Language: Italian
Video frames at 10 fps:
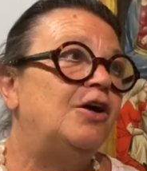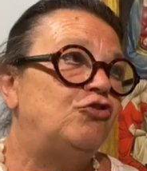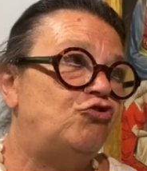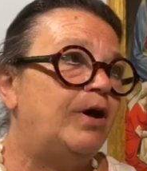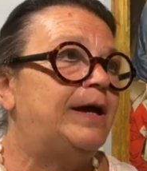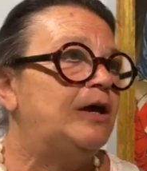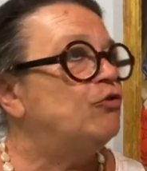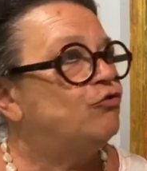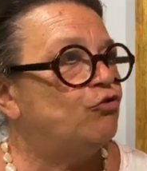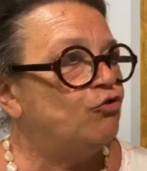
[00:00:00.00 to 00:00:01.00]
cioè che
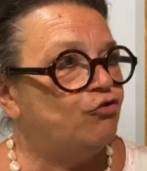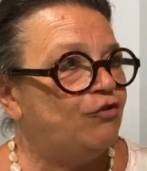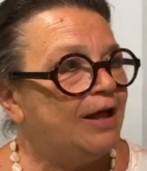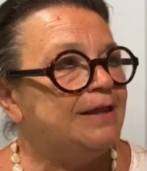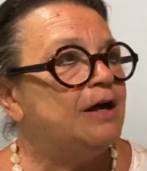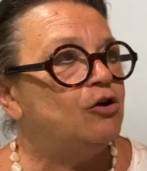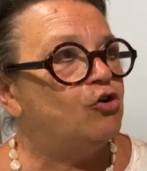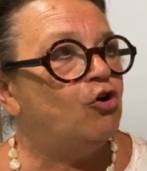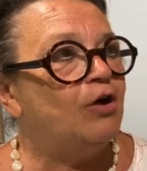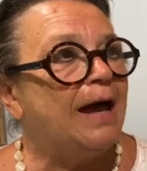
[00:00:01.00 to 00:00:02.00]
non sono state
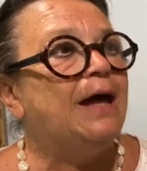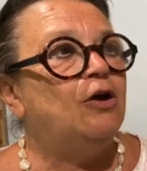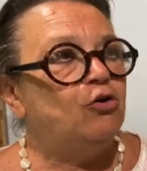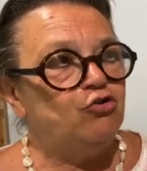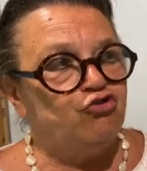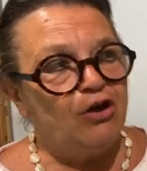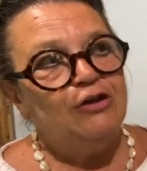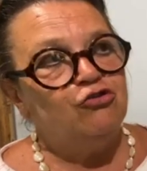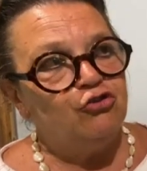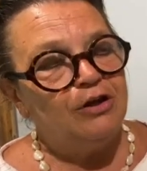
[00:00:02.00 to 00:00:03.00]
ancora
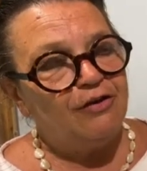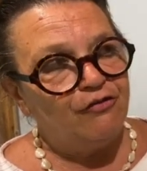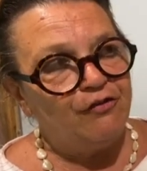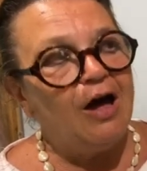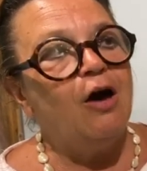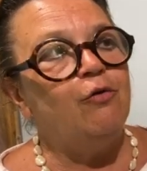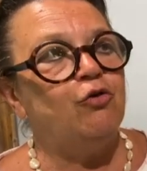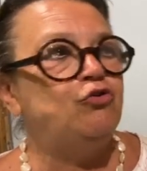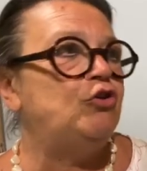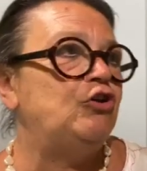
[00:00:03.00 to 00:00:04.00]
oggetto di
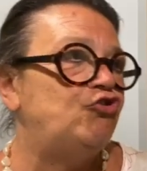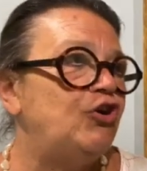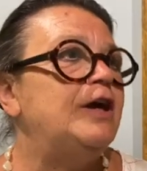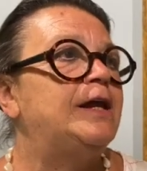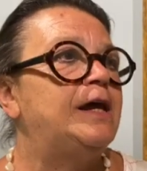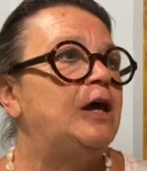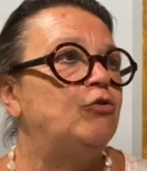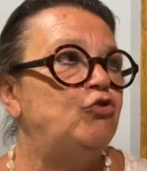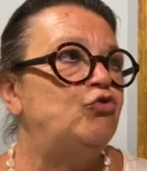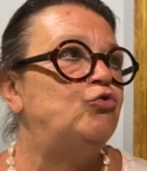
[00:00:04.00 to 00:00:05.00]
restauro, di ricerche
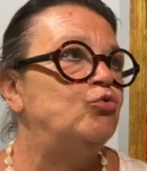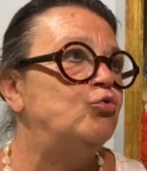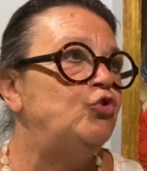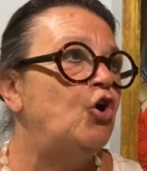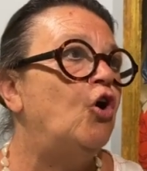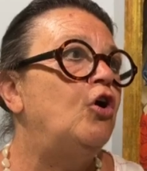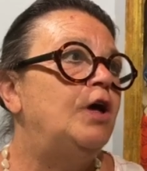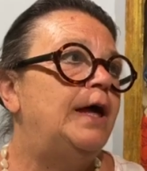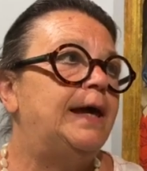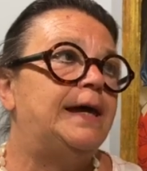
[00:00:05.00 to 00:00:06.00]
o di studio
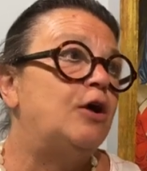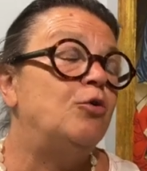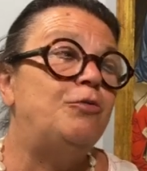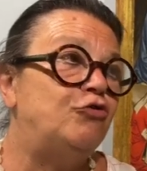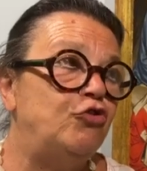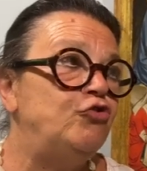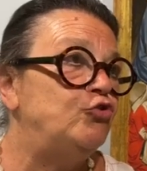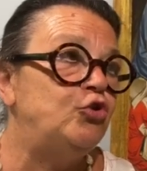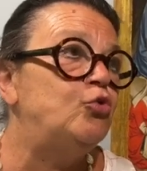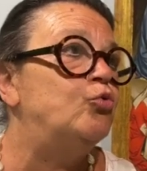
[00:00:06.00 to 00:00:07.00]
e che hanno bisogno
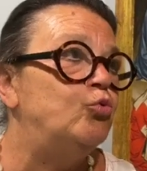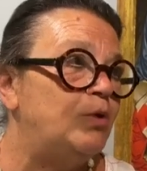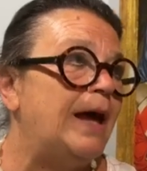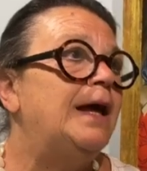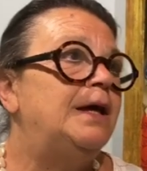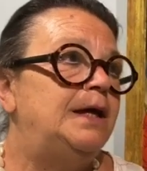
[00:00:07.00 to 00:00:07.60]
di cure,